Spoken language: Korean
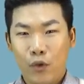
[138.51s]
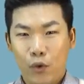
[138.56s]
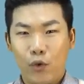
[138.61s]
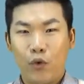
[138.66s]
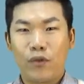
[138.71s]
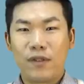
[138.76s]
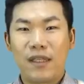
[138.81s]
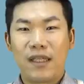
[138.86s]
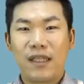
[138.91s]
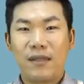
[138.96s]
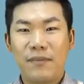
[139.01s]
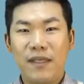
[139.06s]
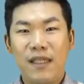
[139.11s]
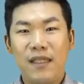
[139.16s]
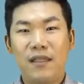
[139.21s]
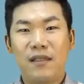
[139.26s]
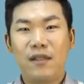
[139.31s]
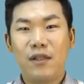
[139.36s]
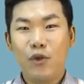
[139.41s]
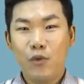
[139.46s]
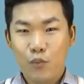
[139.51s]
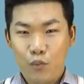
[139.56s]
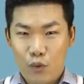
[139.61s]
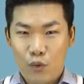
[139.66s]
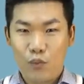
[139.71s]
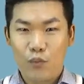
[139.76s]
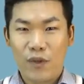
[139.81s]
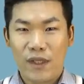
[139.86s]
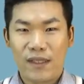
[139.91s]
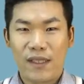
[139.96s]
유동자금이
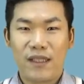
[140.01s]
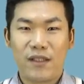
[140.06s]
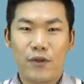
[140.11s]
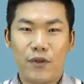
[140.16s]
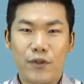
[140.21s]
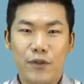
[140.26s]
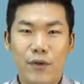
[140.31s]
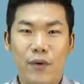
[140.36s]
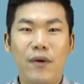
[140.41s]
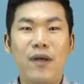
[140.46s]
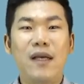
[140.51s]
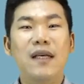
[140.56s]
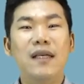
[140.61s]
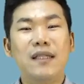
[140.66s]
풍부하다는 거죠.